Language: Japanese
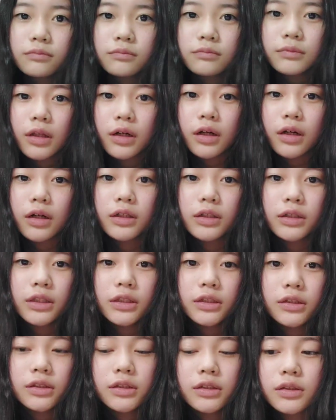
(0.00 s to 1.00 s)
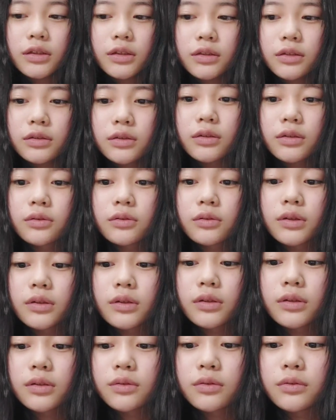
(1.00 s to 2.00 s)
なんか兄が使ったのか
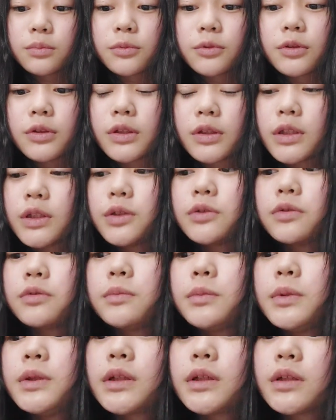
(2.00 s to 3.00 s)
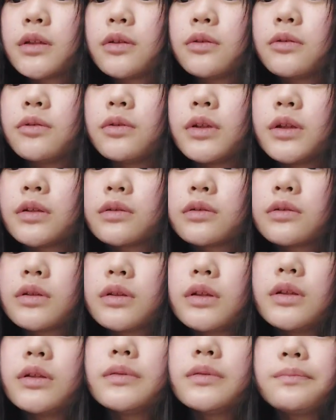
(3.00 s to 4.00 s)
なと思って昨日見たけどなく
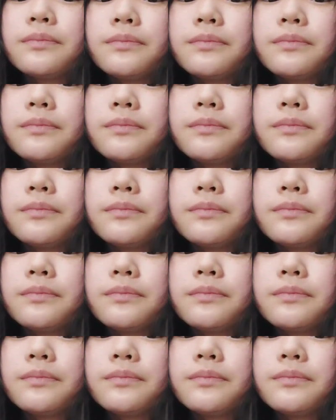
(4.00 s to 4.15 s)
て